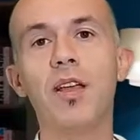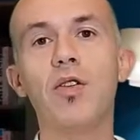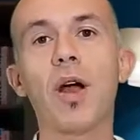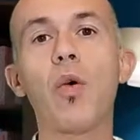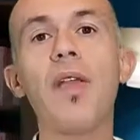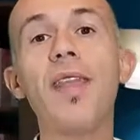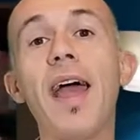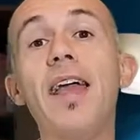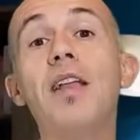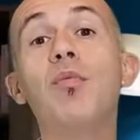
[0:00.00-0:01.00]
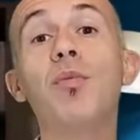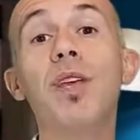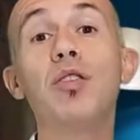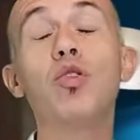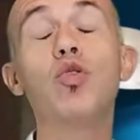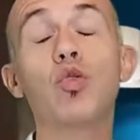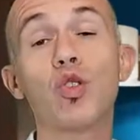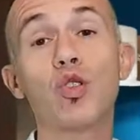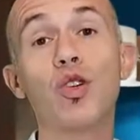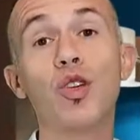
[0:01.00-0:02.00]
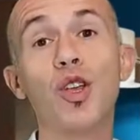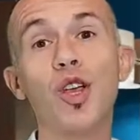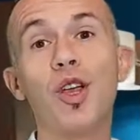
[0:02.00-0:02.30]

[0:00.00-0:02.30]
Allora, quando è il momento giusto